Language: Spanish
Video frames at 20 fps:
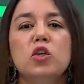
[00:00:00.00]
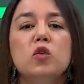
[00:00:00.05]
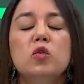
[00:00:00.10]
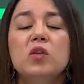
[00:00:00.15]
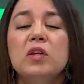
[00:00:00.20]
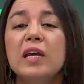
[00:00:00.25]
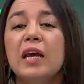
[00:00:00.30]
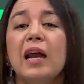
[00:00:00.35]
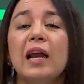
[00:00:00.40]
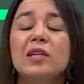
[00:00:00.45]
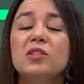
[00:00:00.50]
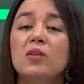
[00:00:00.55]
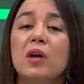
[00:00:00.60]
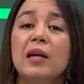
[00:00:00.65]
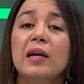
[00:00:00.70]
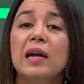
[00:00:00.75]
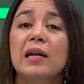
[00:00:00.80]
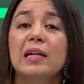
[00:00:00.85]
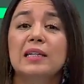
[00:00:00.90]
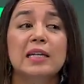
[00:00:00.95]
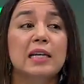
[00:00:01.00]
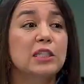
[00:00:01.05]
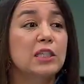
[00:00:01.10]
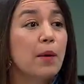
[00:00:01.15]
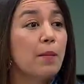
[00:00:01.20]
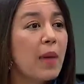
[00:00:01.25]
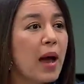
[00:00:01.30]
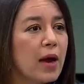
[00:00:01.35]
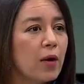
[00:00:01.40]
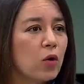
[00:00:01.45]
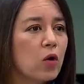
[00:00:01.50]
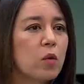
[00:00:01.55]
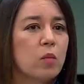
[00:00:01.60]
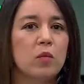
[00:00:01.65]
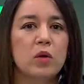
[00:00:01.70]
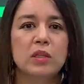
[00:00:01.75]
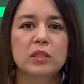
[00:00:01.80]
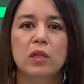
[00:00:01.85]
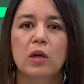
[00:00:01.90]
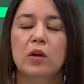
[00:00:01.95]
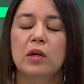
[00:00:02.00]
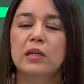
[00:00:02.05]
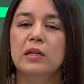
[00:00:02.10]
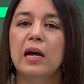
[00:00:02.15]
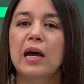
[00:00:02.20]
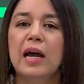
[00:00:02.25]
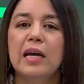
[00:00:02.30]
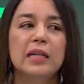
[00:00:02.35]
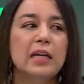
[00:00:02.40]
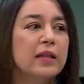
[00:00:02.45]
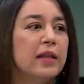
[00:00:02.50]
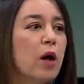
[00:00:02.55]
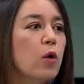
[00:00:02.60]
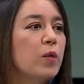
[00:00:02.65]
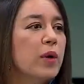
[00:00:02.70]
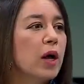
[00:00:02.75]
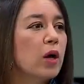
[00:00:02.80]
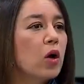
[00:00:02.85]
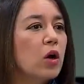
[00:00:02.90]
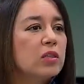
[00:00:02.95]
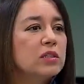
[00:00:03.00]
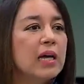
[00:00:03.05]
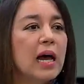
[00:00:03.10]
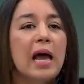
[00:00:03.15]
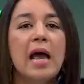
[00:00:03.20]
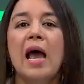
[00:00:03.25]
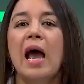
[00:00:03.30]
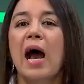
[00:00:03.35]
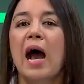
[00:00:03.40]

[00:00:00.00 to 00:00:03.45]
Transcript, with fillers: Y un día la señora alcaldesa echa mano, como decía ahorita Heidi, de una cosa,